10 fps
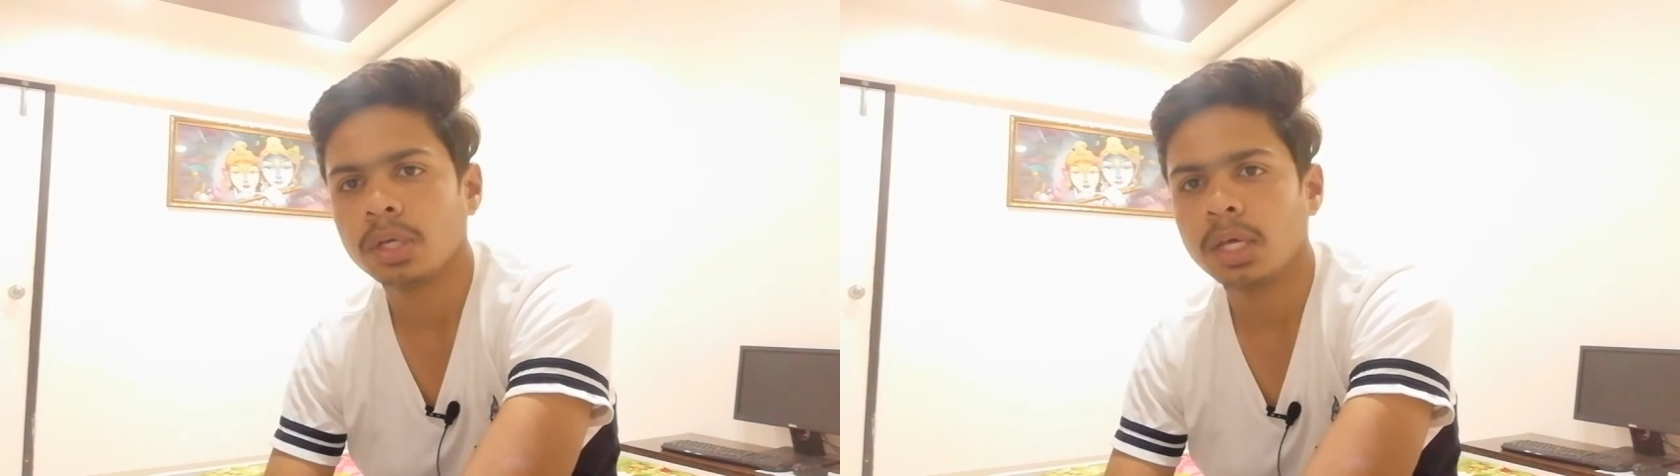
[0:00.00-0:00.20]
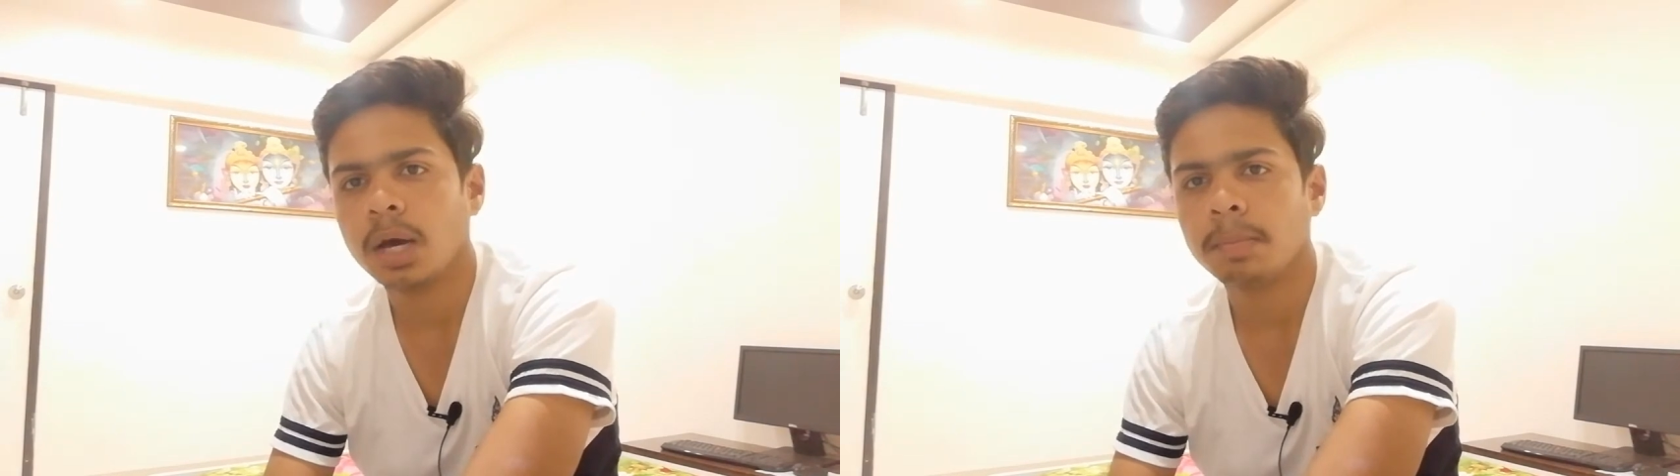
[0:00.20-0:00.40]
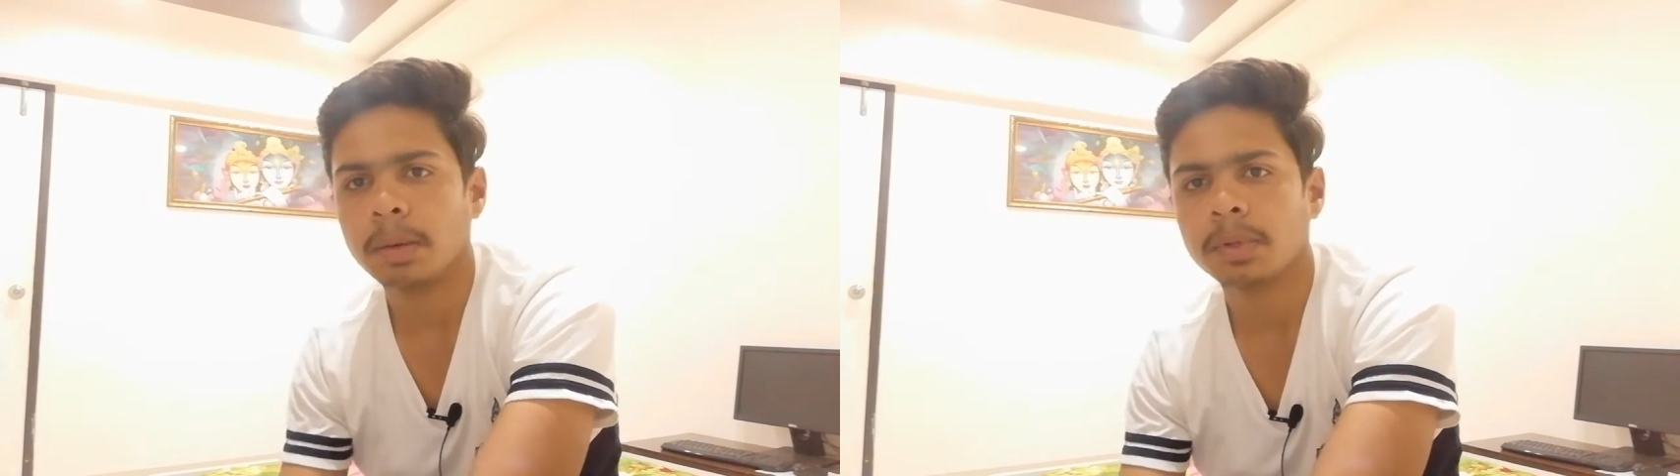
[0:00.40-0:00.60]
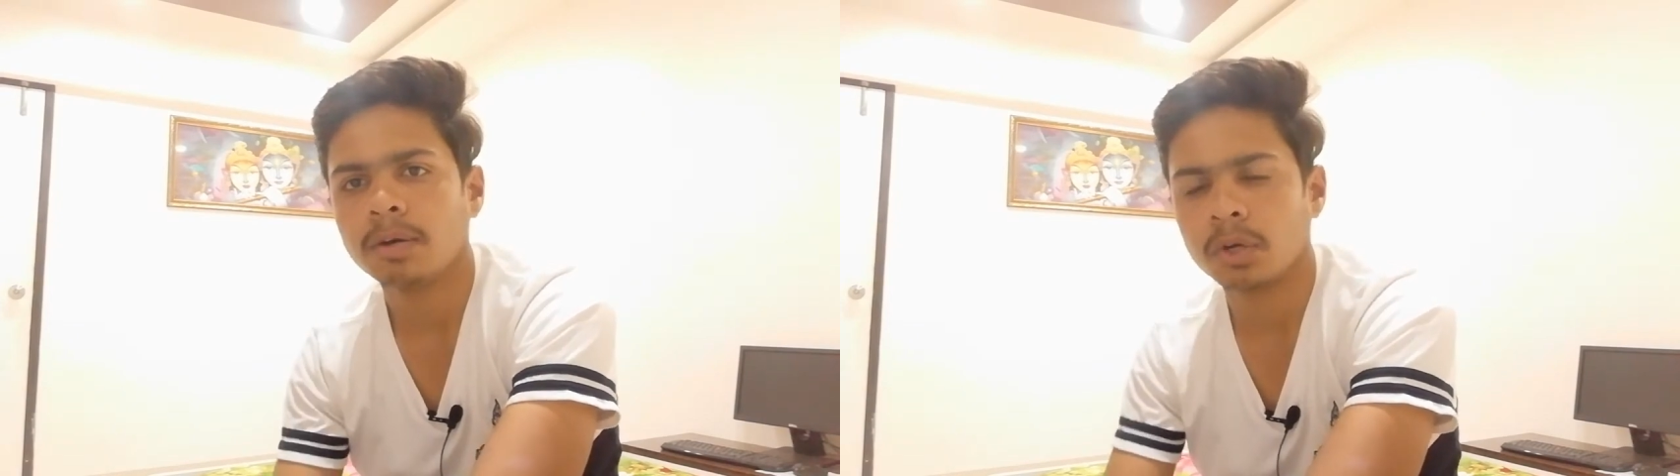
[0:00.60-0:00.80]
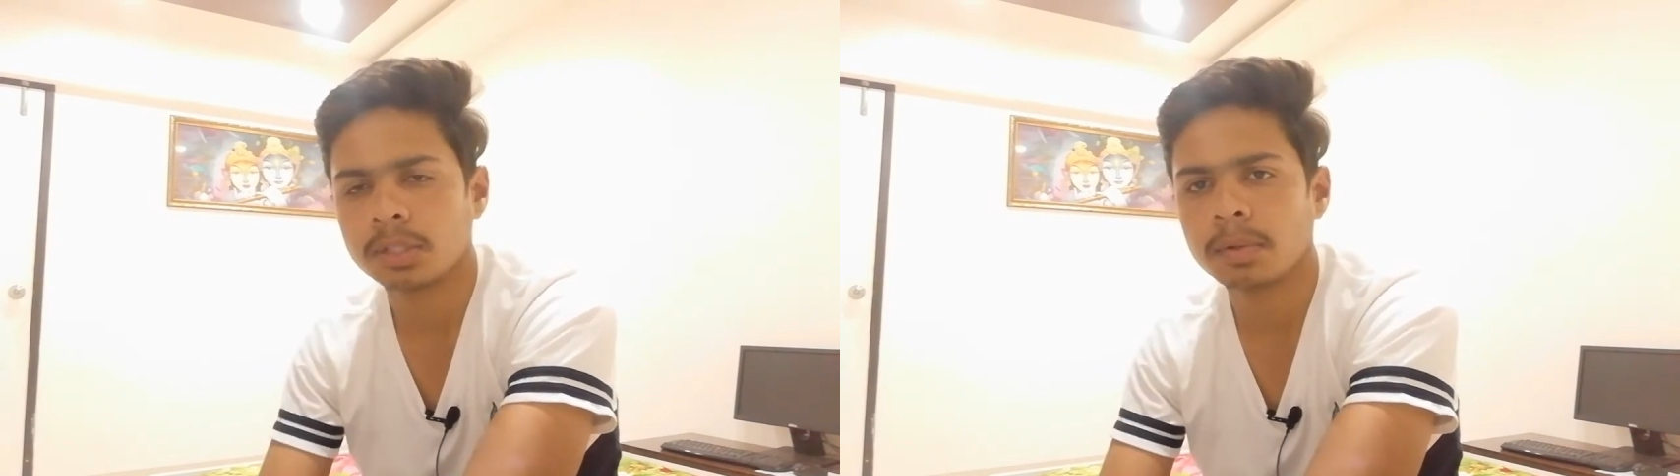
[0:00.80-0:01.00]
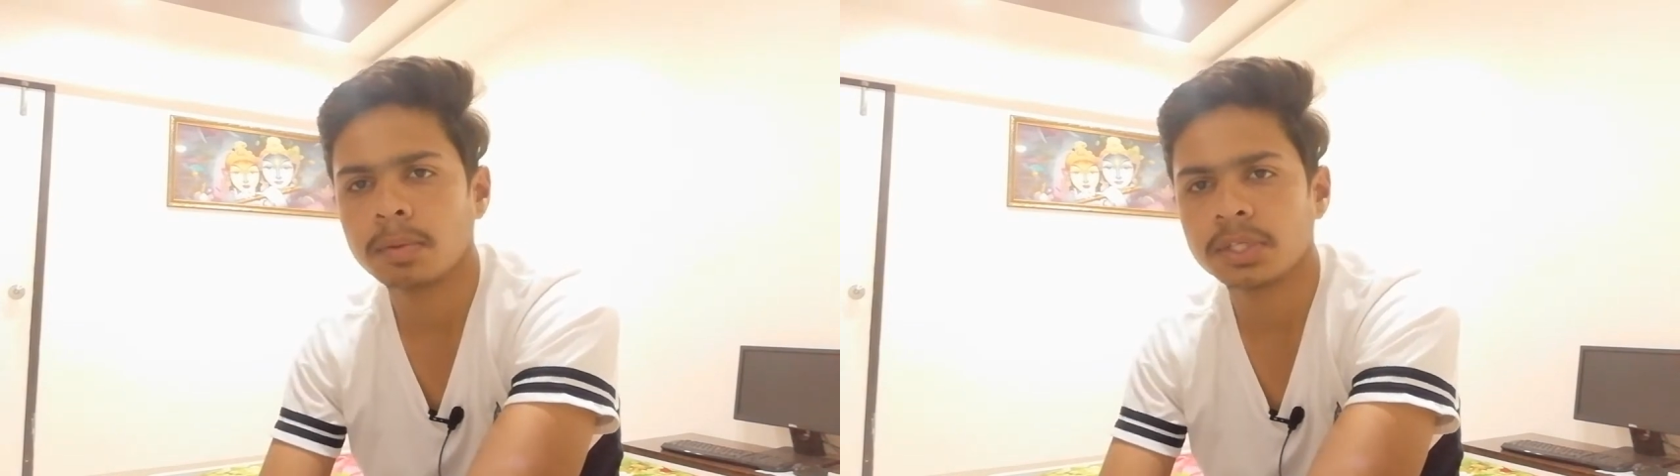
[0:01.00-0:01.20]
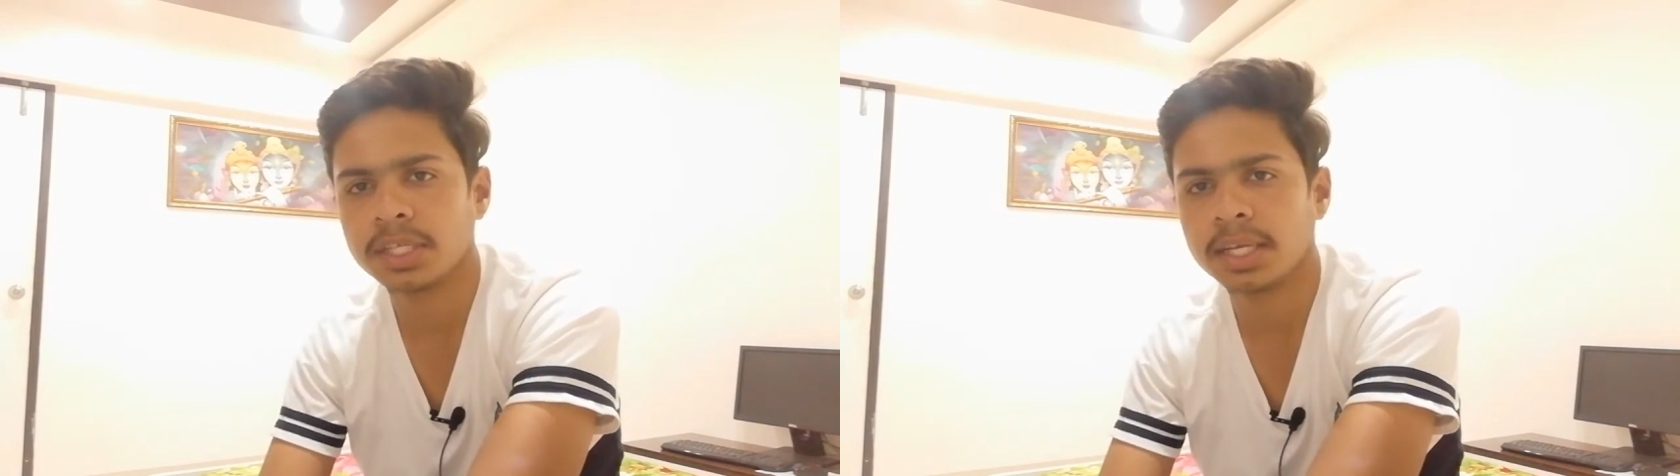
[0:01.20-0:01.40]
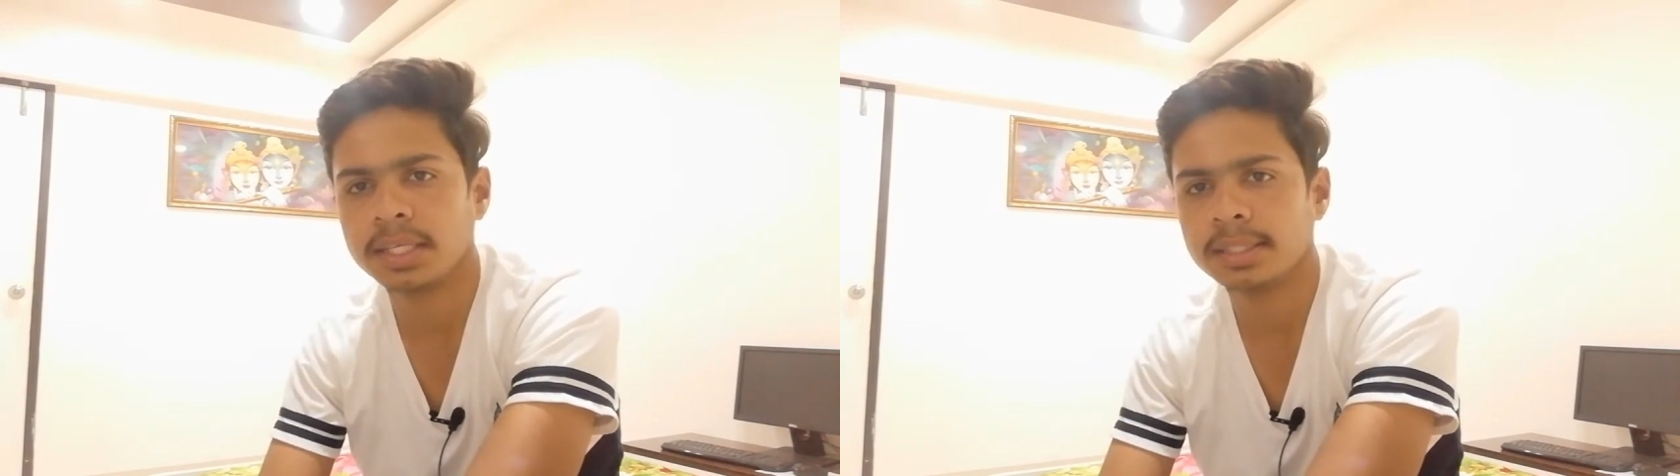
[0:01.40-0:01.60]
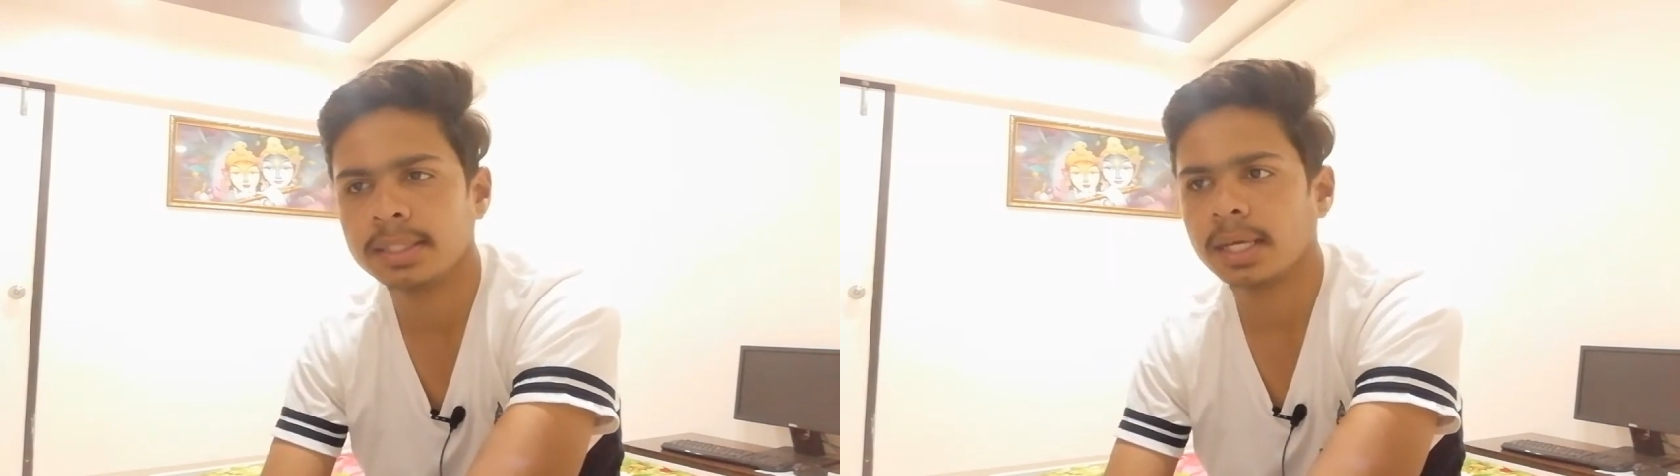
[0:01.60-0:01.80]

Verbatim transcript: कि आप आपका व्हाट्सअप नंबर शेयर कीजिए